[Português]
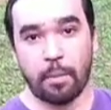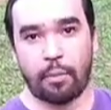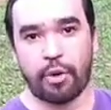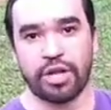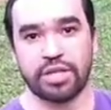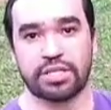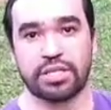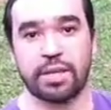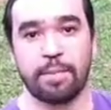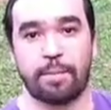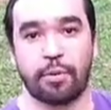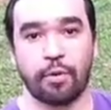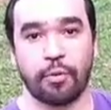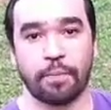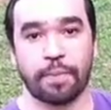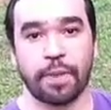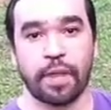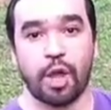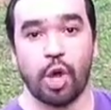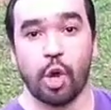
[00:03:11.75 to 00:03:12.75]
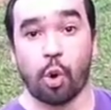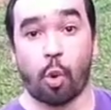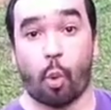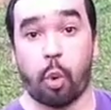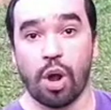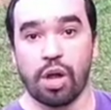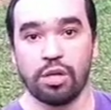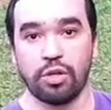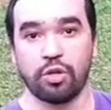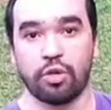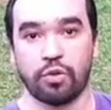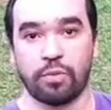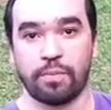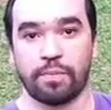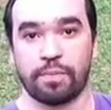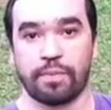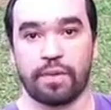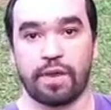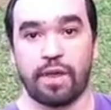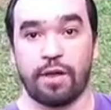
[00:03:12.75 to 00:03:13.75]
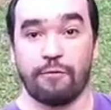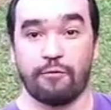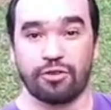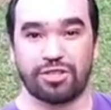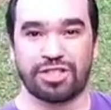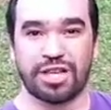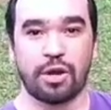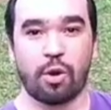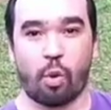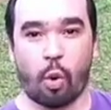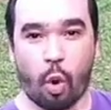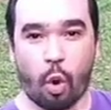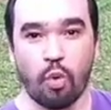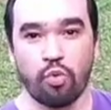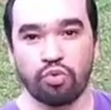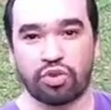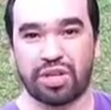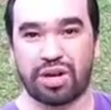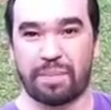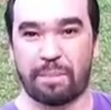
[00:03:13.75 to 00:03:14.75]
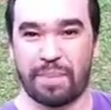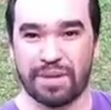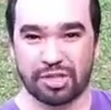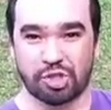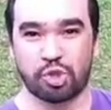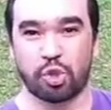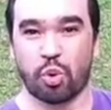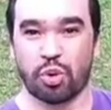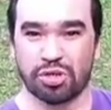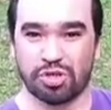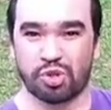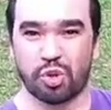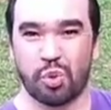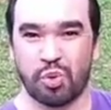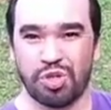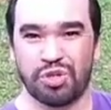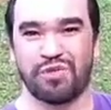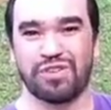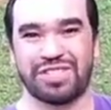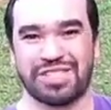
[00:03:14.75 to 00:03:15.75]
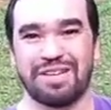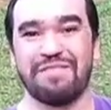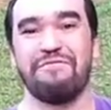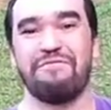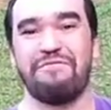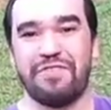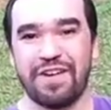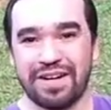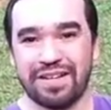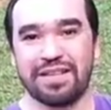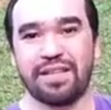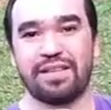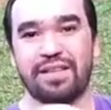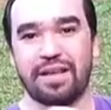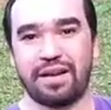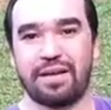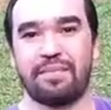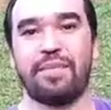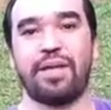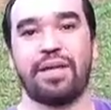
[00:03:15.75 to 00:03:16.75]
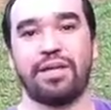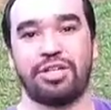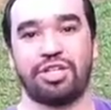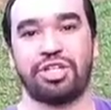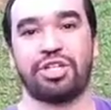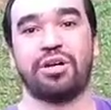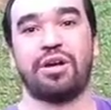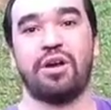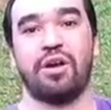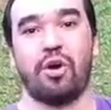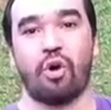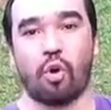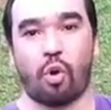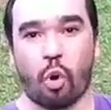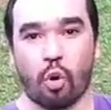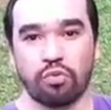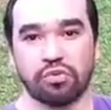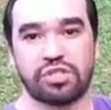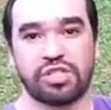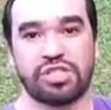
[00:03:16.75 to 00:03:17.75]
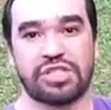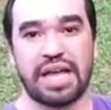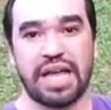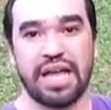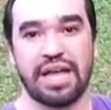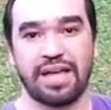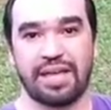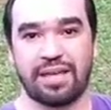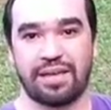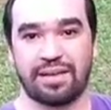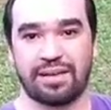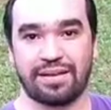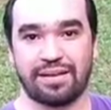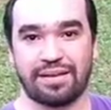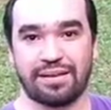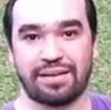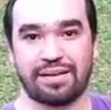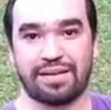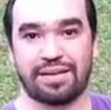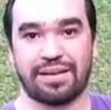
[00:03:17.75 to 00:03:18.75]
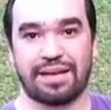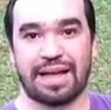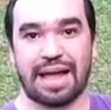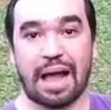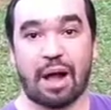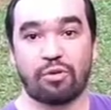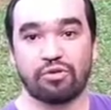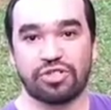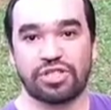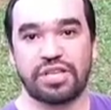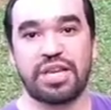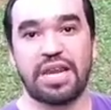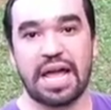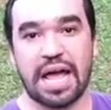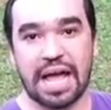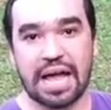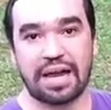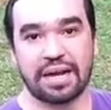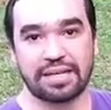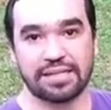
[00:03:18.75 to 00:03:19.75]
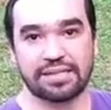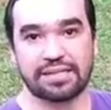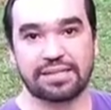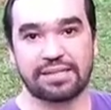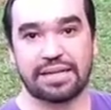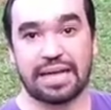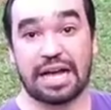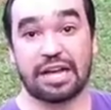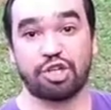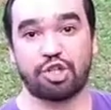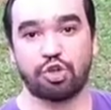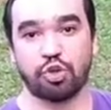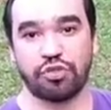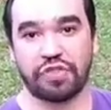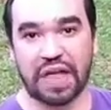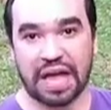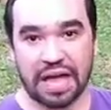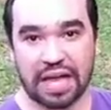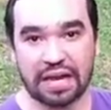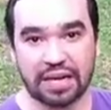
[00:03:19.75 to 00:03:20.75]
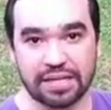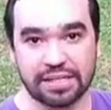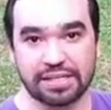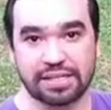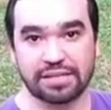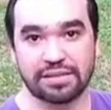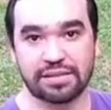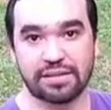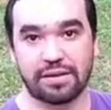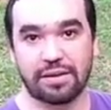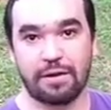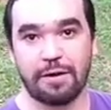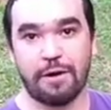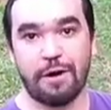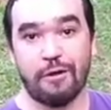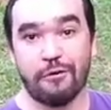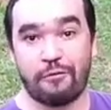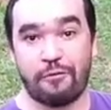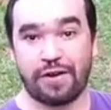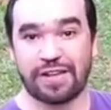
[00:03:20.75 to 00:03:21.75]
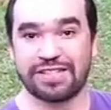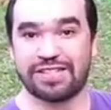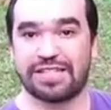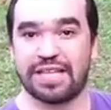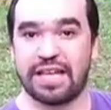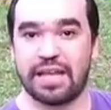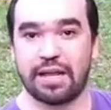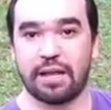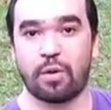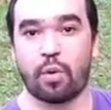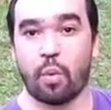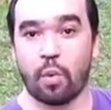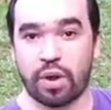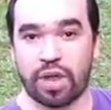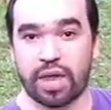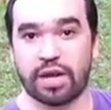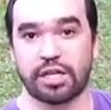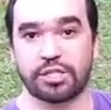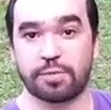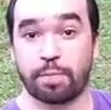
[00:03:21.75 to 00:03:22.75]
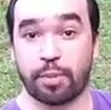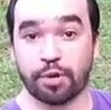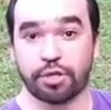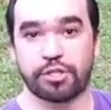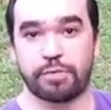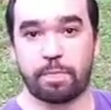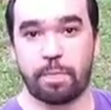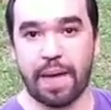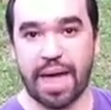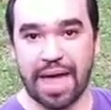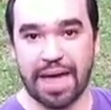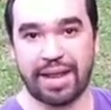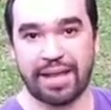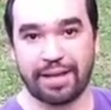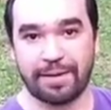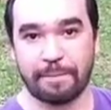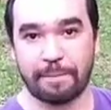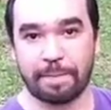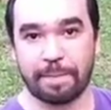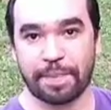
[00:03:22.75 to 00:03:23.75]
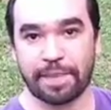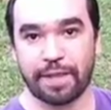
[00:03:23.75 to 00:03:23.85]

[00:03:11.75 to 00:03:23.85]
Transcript: Por exemplo, quando você encontra pessoas onde você verdadeiramente consegue auxiliá-las, ajudá-las, fazerem com que elas prosperem,